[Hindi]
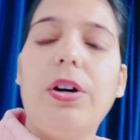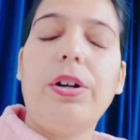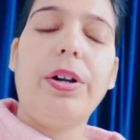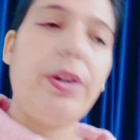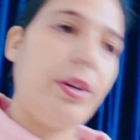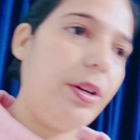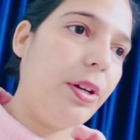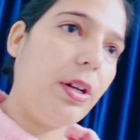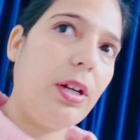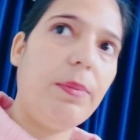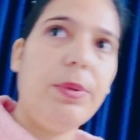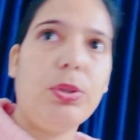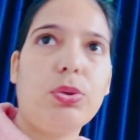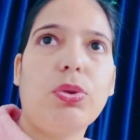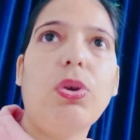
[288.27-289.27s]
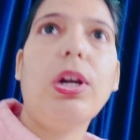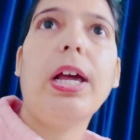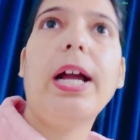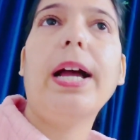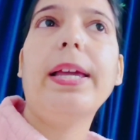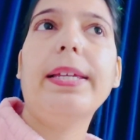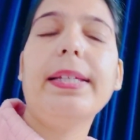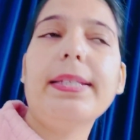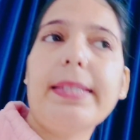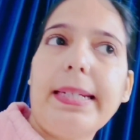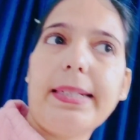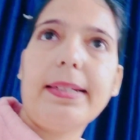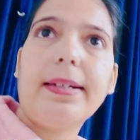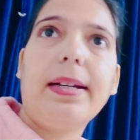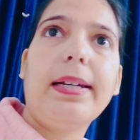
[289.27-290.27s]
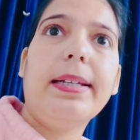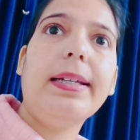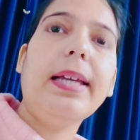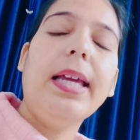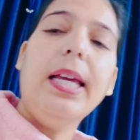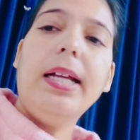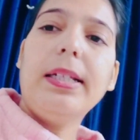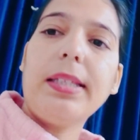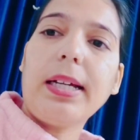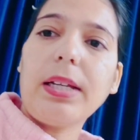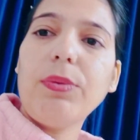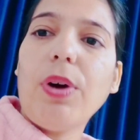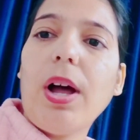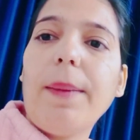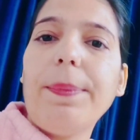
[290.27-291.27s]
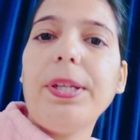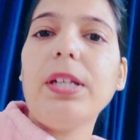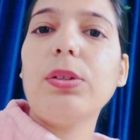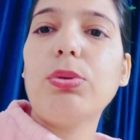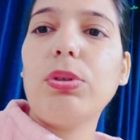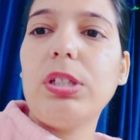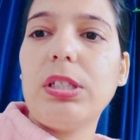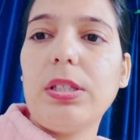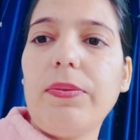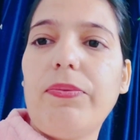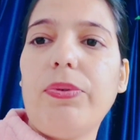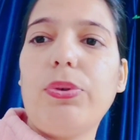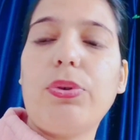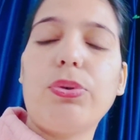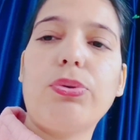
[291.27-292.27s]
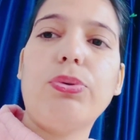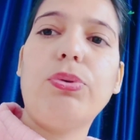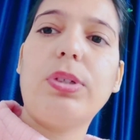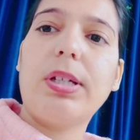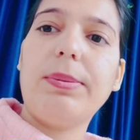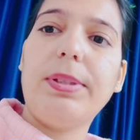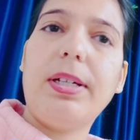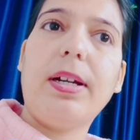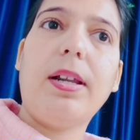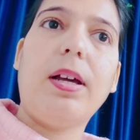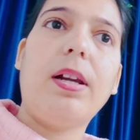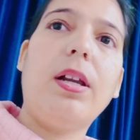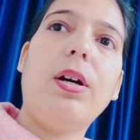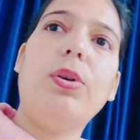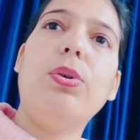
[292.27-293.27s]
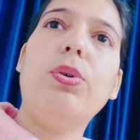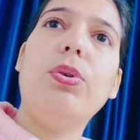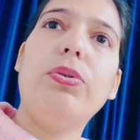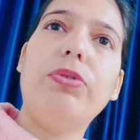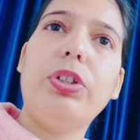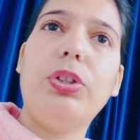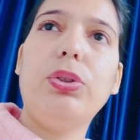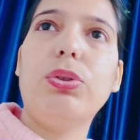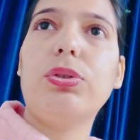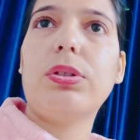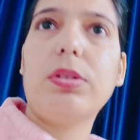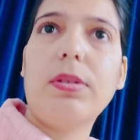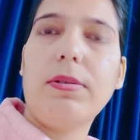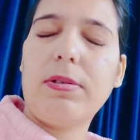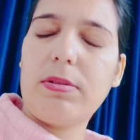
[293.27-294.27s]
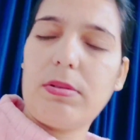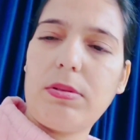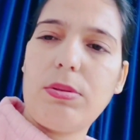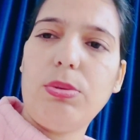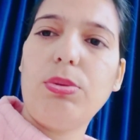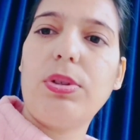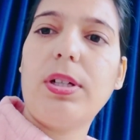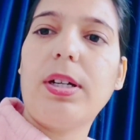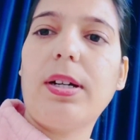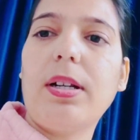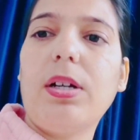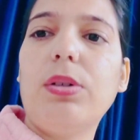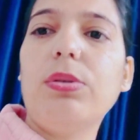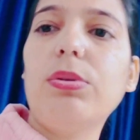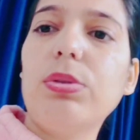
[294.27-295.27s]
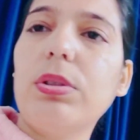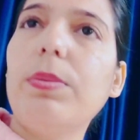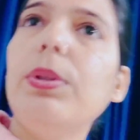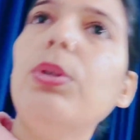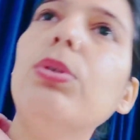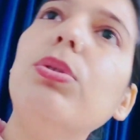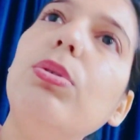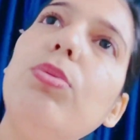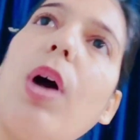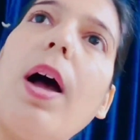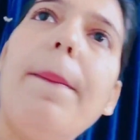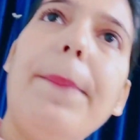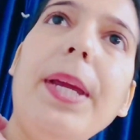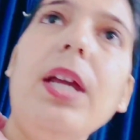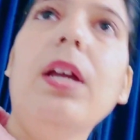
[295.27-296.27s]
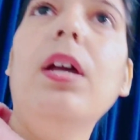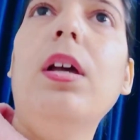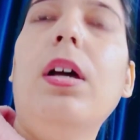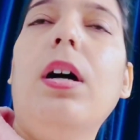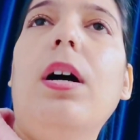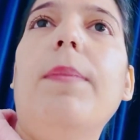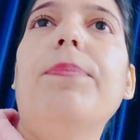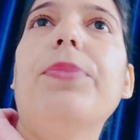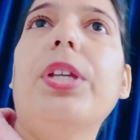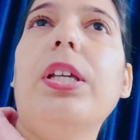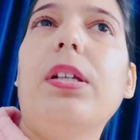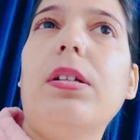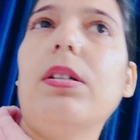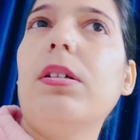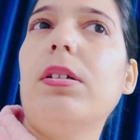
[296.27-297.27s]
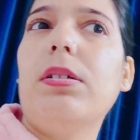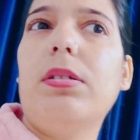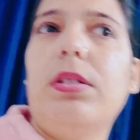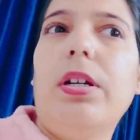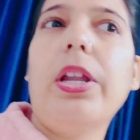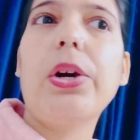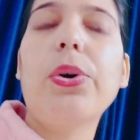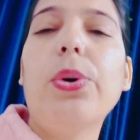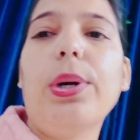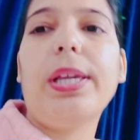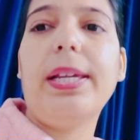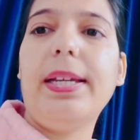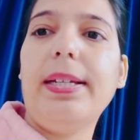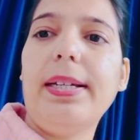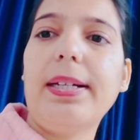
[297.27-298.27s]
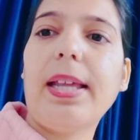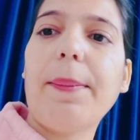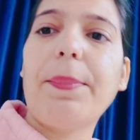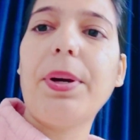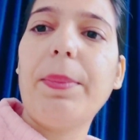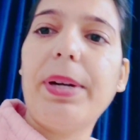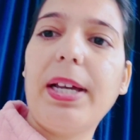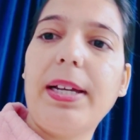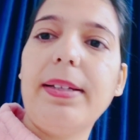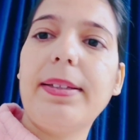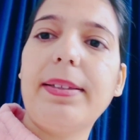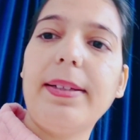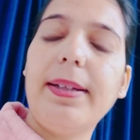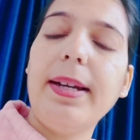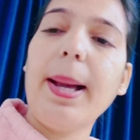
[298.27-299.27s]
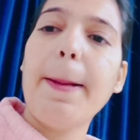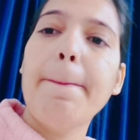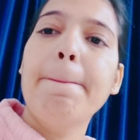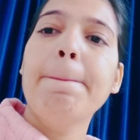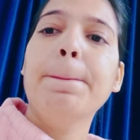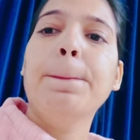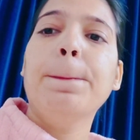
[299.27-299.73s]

और अभी उसको लगाएंगे सेट कर लेंगे ताकि वहाँ पे ना थोड़े जैसे फ़ोटो शूट कभी कराना हो वीडियो शूट करना हो कुछ भी हो तो वहाँ पे हम एक डेकोर्ड एरिया टाइप का बना लेते हैं ना